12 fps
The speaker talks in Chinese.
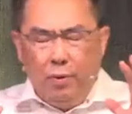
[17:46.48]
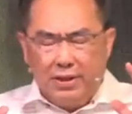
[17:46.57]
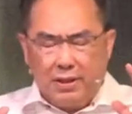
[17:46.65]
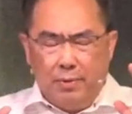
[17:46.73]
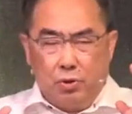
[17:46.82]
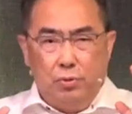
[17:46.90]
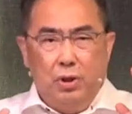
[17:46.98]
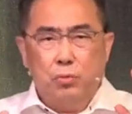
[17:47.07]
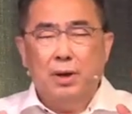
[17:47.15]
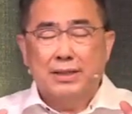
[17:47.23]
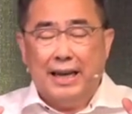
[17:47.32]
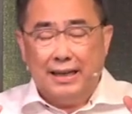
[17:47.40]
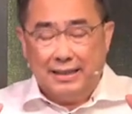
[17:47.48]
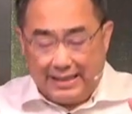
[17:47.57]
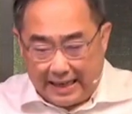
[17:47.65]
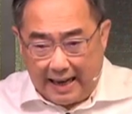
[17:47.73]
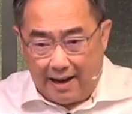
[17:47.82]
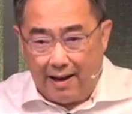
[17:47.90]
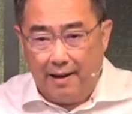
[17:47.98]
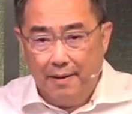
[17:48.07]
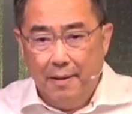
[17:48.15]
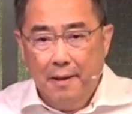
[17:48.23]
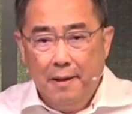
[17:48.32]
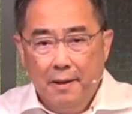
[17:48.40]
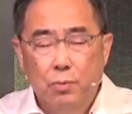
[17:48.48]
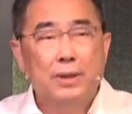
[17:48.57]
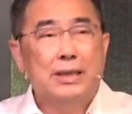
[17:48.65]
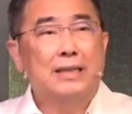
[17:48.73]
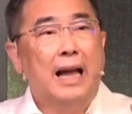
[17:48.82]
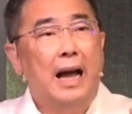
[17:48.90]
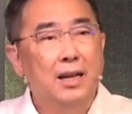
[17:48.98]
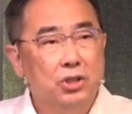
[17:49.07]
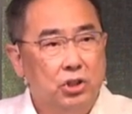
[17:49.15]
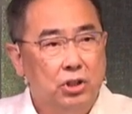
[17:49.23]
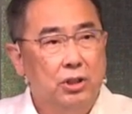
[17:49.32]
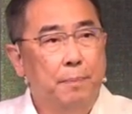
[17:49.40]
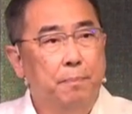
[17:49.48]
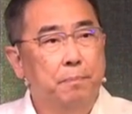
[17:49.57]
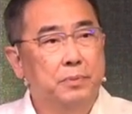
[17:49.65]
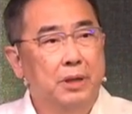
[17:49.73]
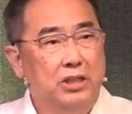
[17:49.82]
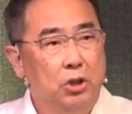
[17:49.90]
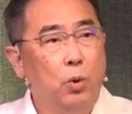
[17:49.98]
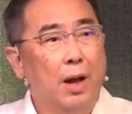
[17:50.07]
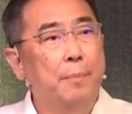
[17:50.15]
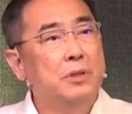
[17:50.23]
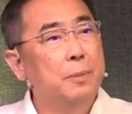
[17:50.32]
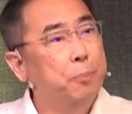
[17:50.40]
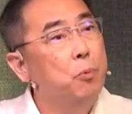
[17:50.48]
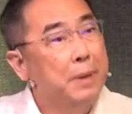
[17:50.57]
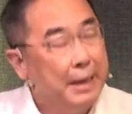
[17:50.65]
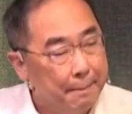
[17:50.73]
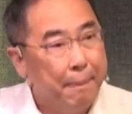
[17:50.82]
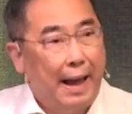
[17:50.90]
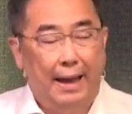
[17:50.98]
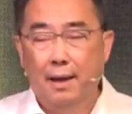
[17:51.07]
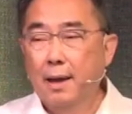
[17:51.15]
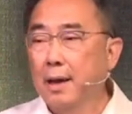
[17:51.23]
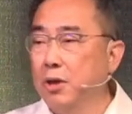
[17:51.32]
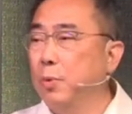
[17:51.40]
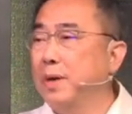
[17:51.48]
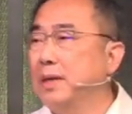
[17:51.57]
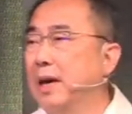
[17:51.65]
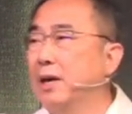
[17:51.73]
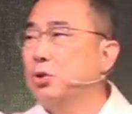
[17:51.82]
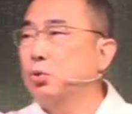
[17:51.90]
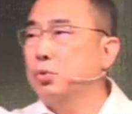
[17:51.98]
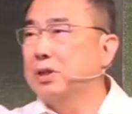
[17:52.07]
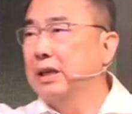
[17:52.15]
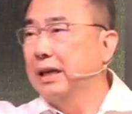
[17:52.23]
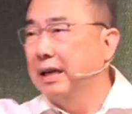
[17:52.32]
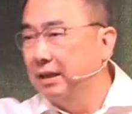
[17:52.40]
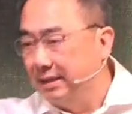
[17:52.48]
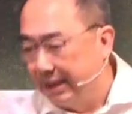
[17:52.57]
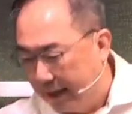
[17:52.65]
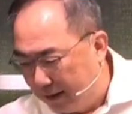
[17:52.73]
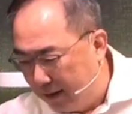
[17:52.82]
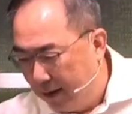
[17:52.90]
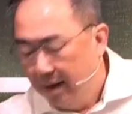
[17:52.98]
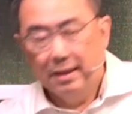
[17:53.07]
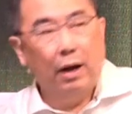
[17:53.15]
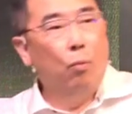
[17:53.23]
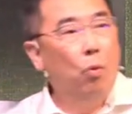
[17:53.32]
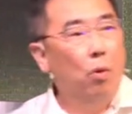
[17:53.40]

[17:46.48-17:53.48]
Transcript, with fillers: 为什么主耶稣要这样讲啊？因为在当时的。的情况，他们是不明白，因为耶稣是一个人，那